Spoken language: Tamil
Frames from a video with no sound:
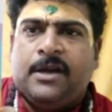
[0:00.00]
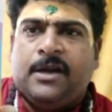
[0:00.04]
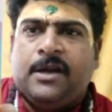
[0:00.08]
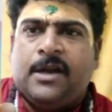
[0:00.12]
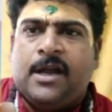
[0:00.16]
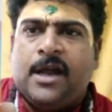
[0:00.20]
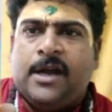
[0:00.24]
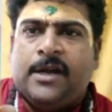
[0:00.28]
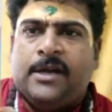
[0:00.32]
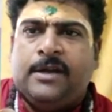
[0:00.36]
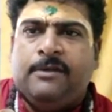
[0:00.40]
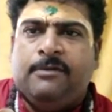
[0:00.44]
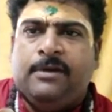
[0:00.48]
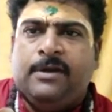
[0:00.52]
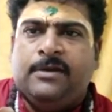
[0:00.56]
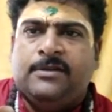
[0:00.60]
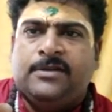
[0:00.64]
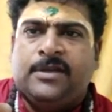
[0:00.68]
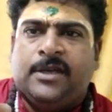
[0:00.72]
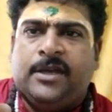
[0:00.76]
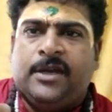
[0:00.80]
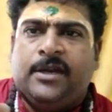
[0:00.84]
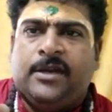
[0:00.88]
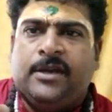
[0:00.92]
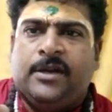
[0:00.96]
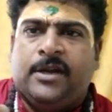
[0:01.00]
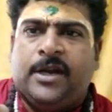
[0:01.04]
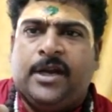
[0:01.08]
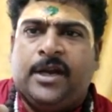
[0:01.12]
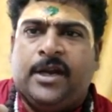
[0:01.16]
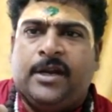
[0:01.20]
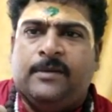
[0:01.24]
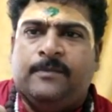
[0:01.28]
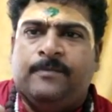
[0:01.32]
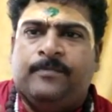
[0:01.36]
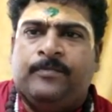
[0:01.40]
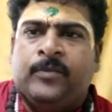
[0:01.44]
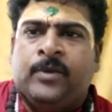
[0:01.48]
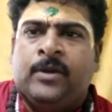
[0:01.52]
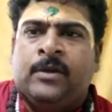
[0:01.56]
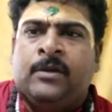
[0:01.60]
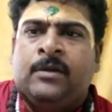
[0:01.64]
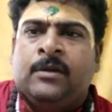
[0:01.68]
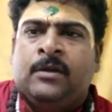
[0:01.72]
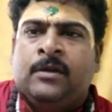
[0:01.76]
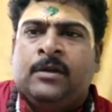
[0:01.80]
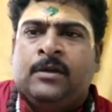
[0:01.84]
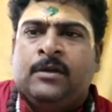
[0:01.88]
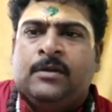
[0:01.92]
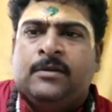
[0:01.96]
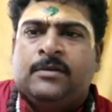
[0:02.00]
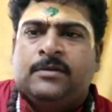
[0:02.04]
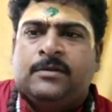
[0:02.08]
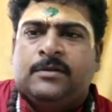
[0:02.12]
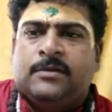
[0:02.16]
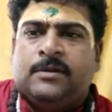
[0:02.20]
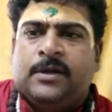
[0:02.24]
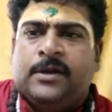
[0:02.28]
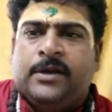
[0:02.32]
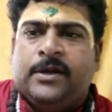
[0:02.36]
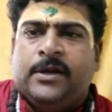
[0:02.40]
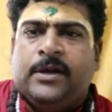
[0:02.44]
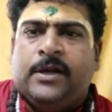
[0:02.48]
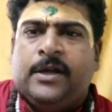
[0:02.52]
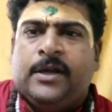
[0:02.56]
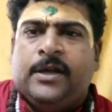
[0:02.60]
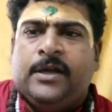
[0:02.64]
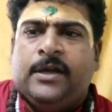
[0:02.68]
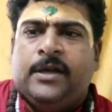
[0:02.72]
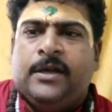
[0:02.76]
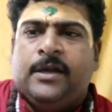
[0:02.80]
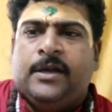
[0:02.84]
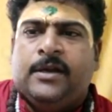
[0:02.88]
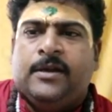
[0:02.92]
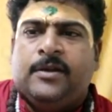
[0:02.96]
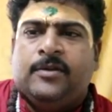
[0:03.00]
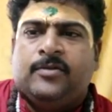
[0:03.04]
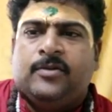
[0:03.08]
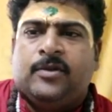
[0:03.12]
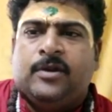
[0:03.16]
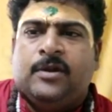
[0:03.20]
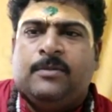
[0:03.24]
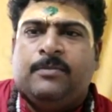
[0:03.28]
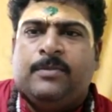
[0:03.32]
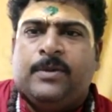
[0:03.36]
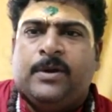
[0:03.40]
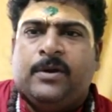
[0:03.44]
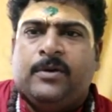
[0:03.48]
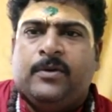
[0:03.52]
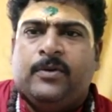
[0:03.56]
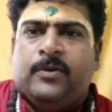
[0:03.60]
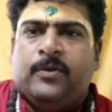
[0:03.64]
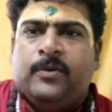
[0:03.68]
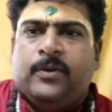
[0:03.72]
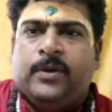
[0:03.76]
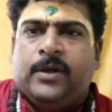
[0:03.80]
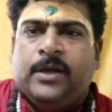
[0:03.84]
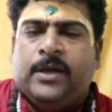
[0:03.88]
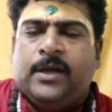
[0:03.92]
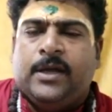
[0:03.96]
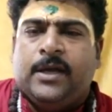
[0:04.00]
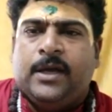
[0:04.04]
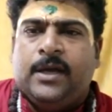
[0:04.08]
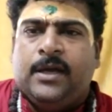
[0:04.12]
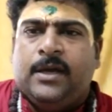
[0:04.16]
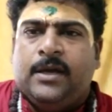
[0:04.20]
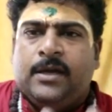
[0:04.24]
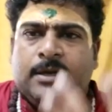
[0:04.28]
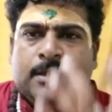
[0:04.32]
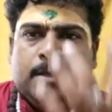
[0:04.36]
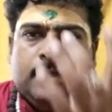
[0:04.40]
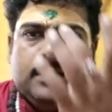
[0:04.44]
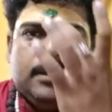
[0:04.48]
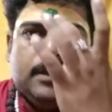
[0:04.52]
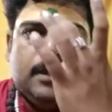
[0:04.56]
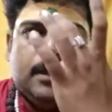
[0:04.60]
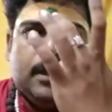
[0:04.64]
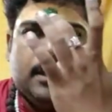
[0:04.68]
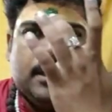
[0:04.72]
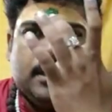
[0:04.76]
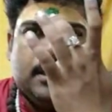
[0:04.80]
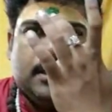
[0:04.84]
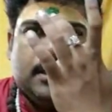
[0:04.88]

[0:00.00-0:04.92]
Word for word: நான் ஆக்டிவேட் செய்கின்றேன் தேர்டை என்று சொல்லப்படக்கூடிய இந்த